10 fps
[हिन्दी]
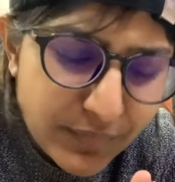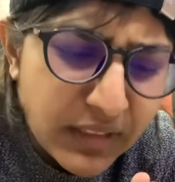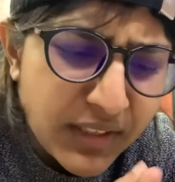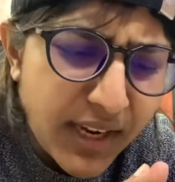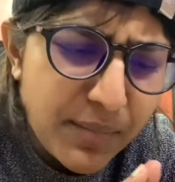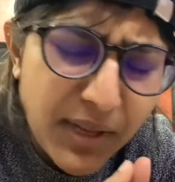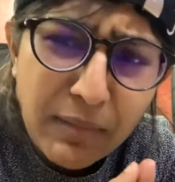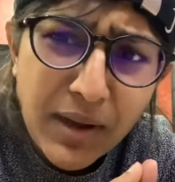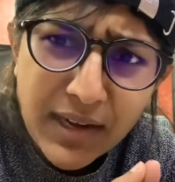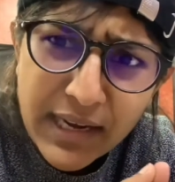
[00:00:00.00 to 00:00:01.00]
ठीक है मेरा
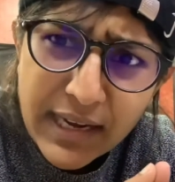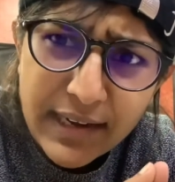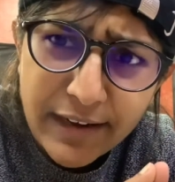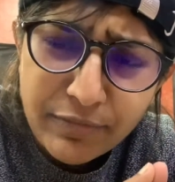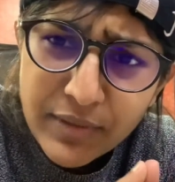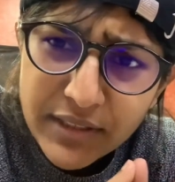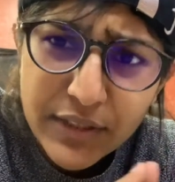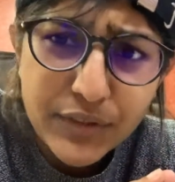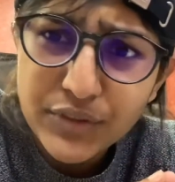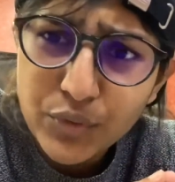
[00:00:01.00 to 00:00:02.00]
मानना ये है लाइफ में
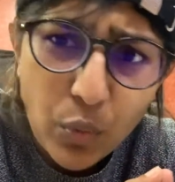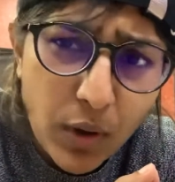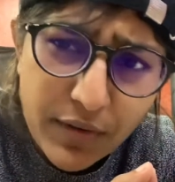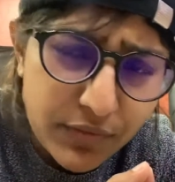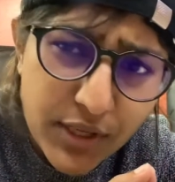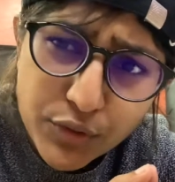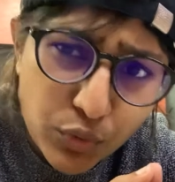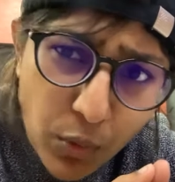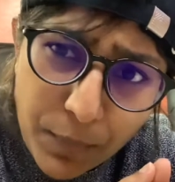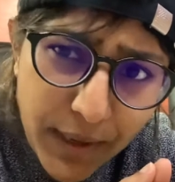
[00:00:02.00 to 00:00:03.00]
देर इज़ नो इफ देर इज़
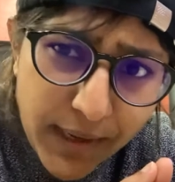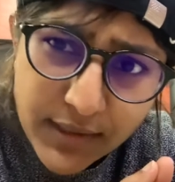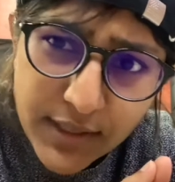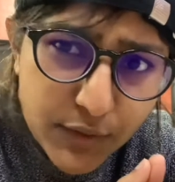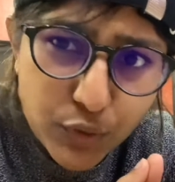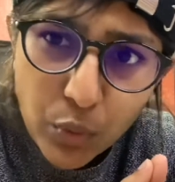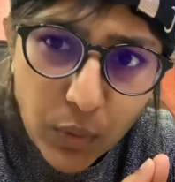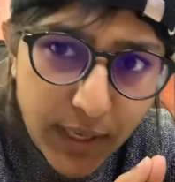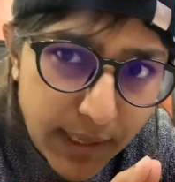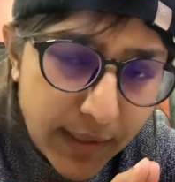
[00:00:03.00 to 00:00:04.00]
नो पेन देर इज़ नो
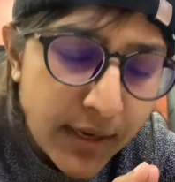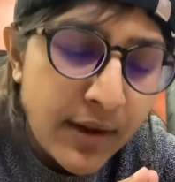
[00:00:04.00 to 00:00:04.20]
गेन